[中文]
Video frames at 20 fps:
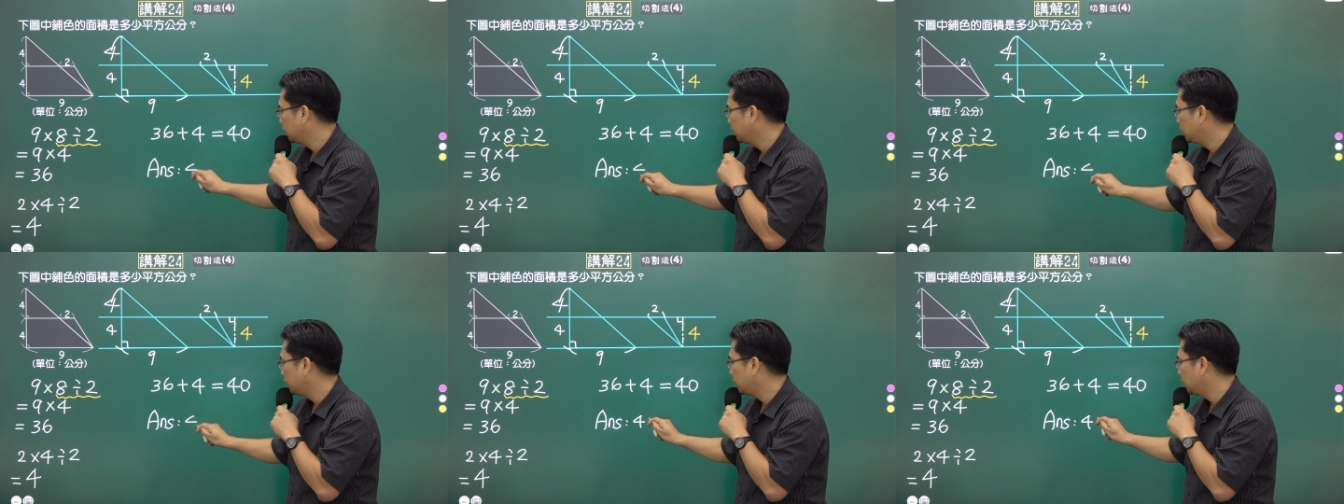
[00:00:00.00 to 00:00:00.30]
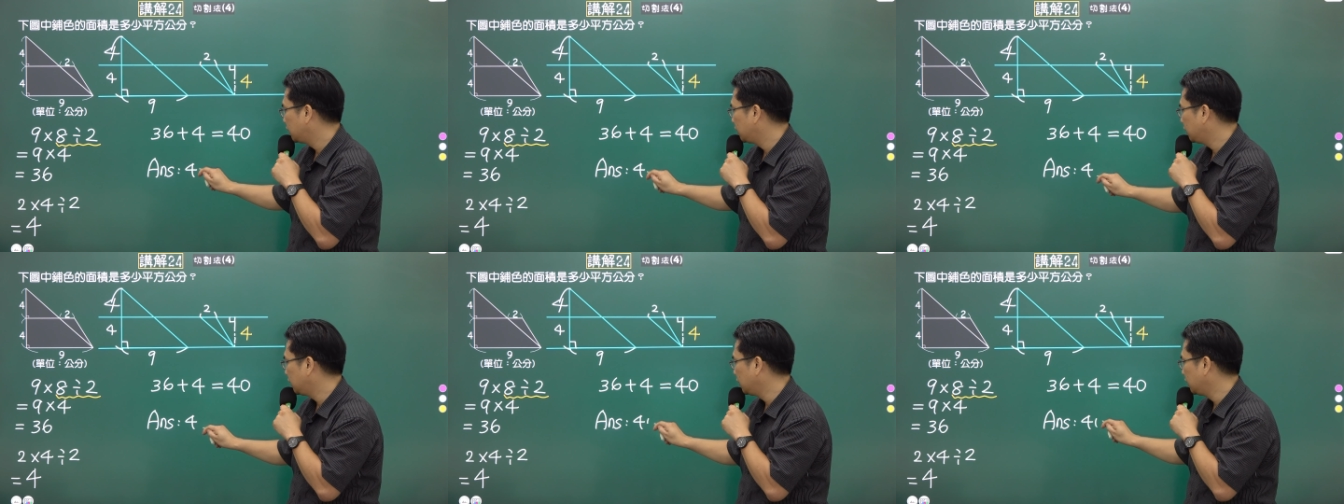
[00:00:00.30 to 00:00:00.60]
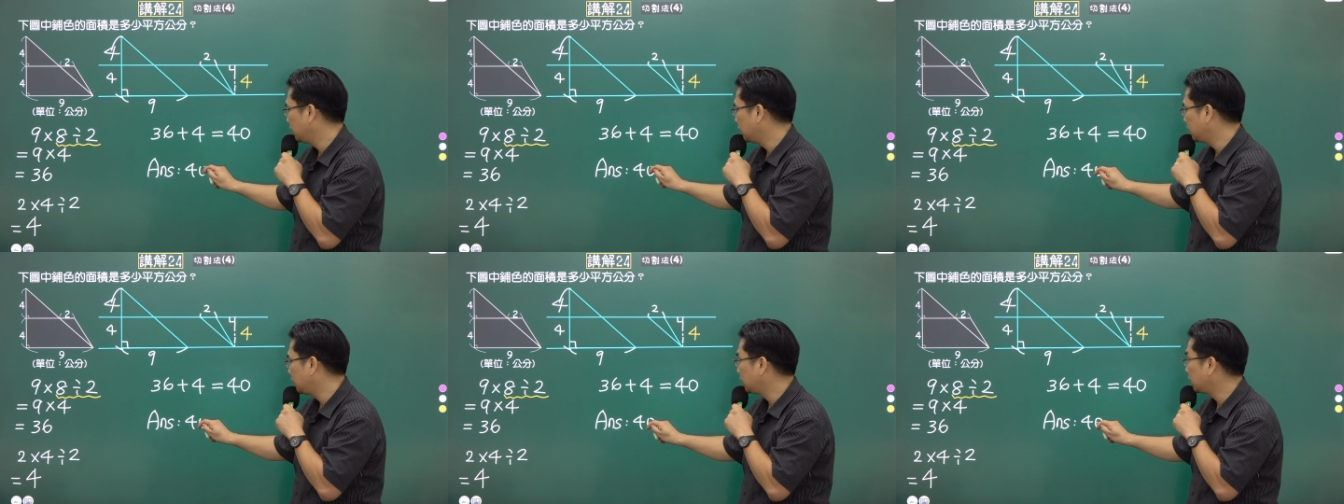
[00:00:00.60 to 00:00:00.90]

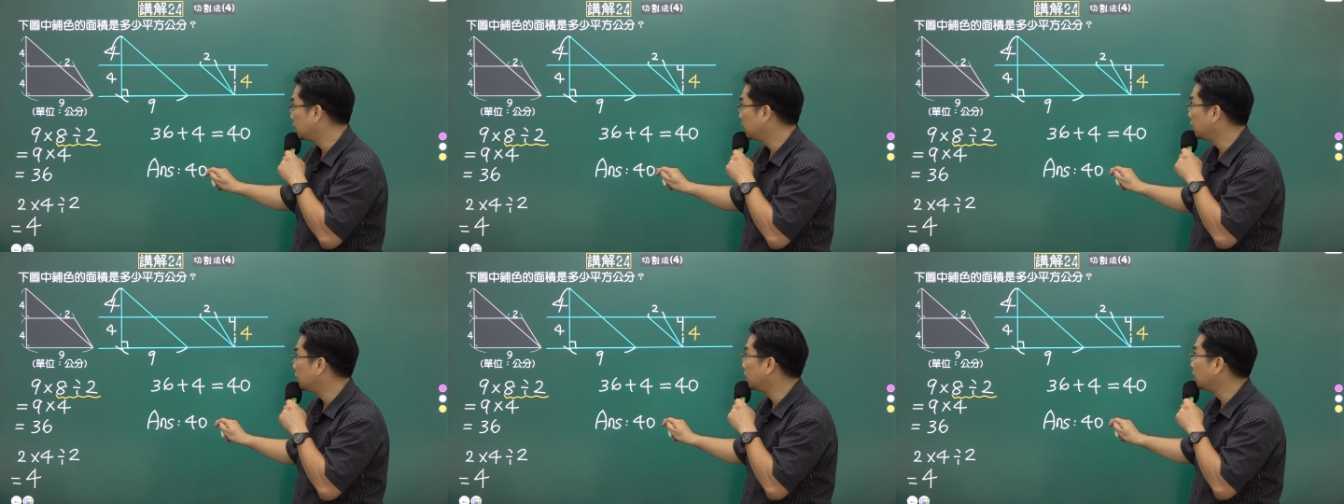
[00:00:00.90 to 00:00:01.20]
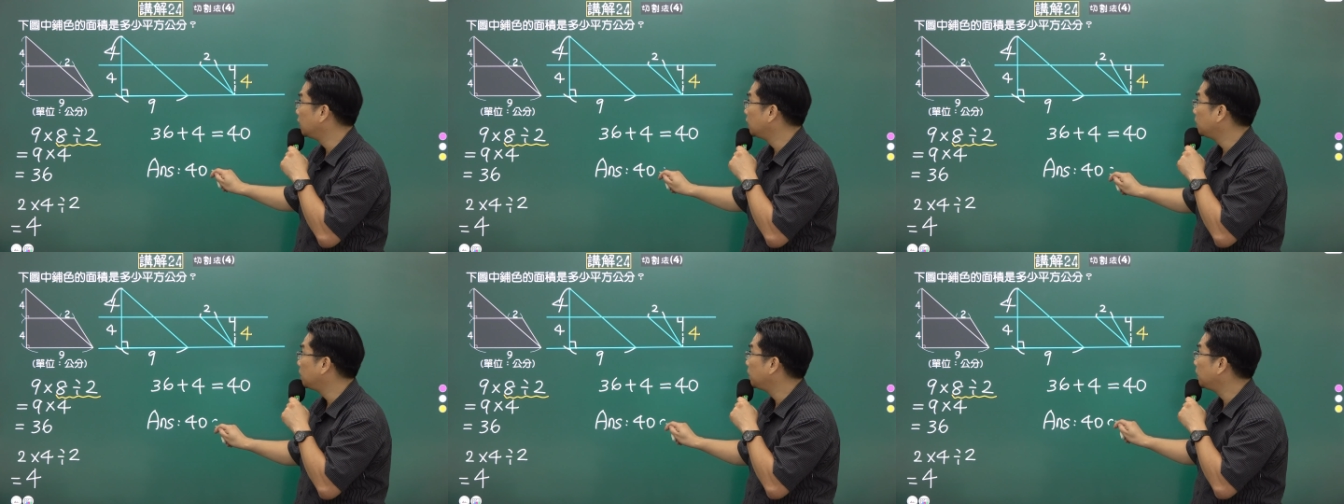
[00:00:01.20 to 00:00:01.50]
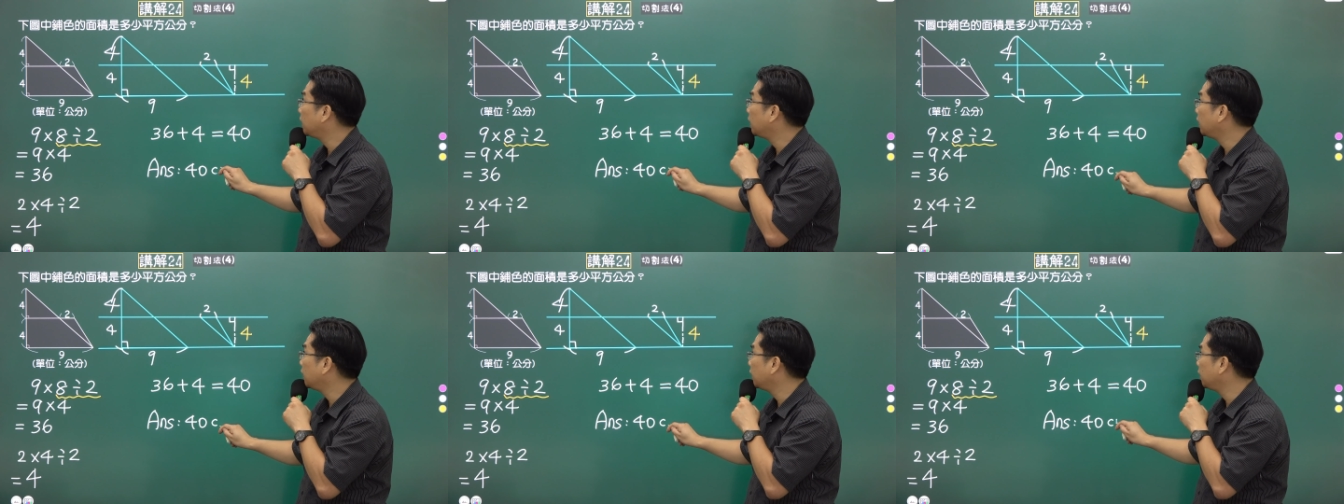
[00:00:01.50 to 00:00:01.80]
40
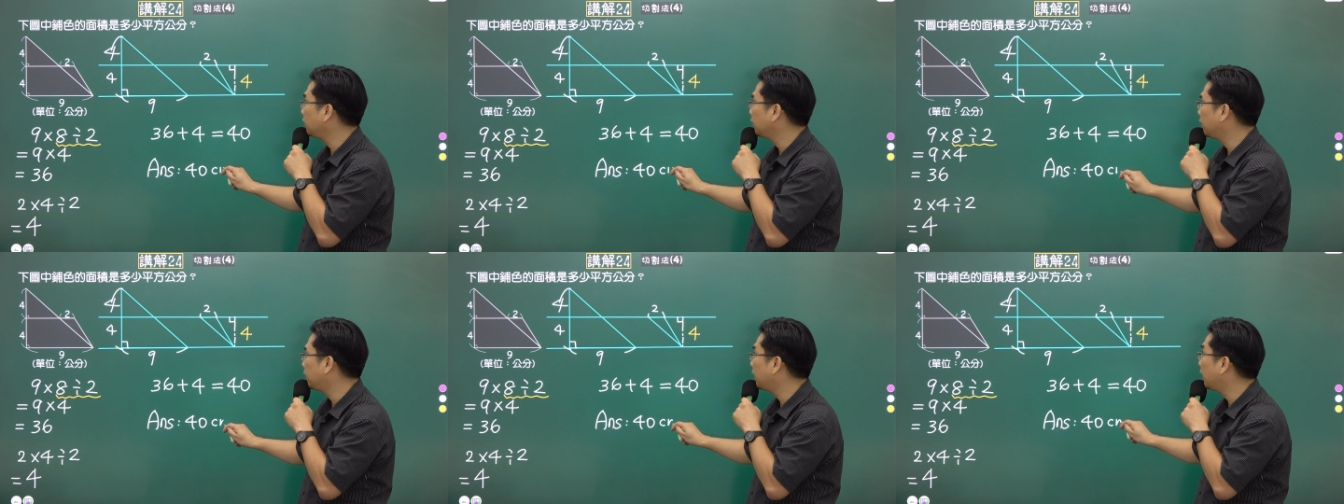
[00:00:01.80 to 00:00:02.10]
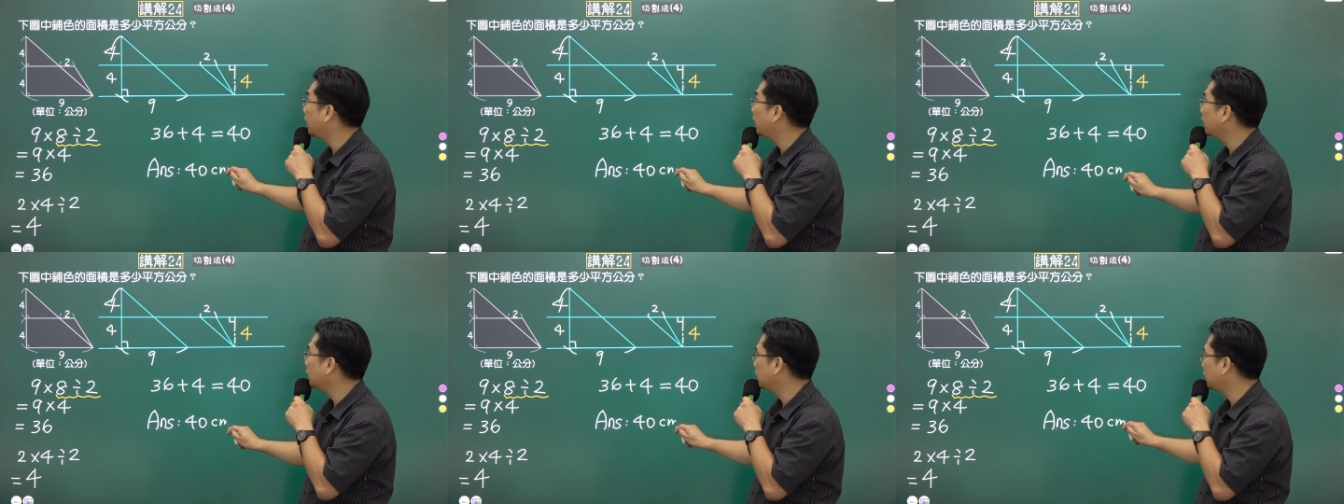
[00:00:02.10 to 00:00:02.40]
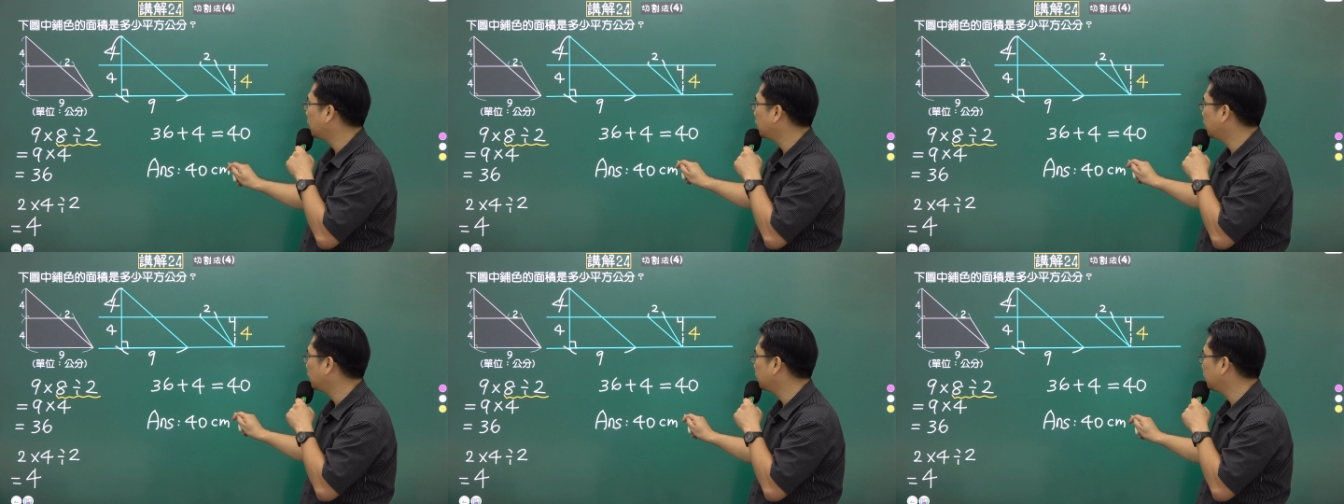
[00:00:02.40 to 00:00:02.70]
平方
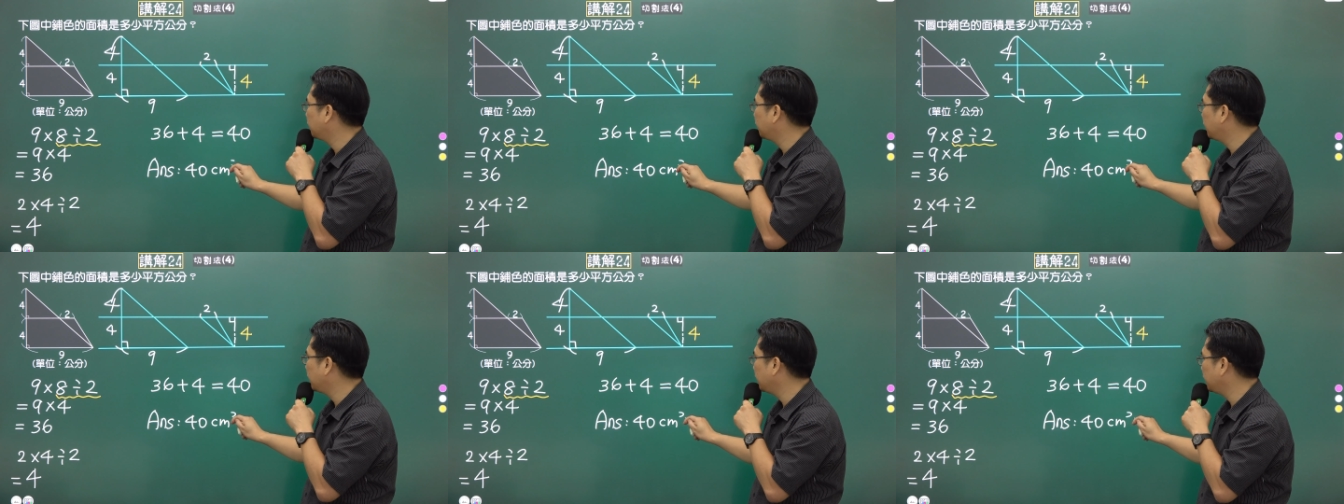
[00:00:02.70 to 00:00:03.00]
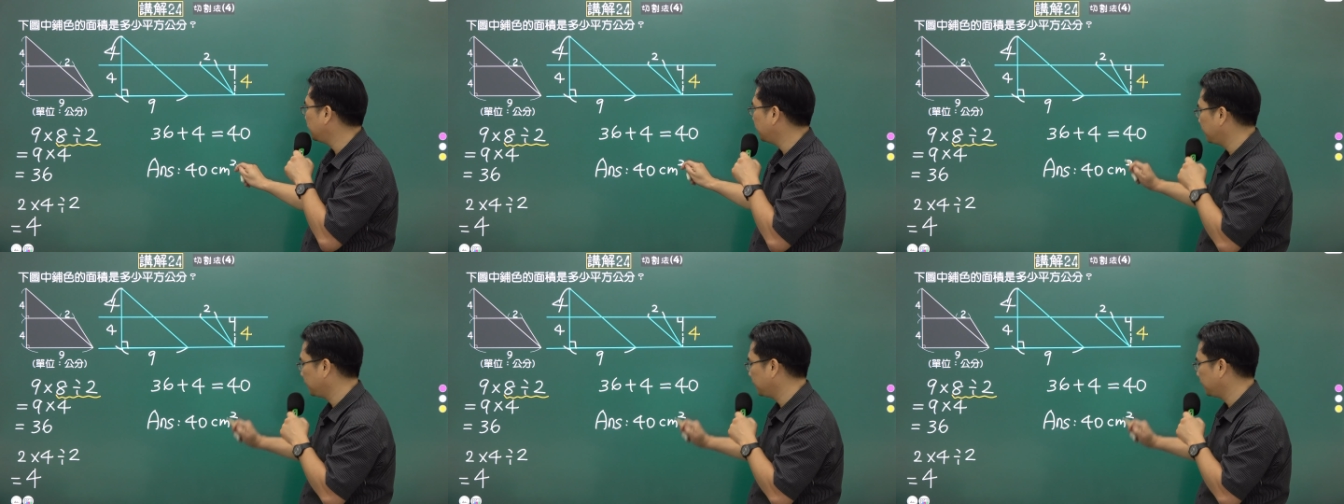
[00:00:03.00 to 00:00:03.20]
公分。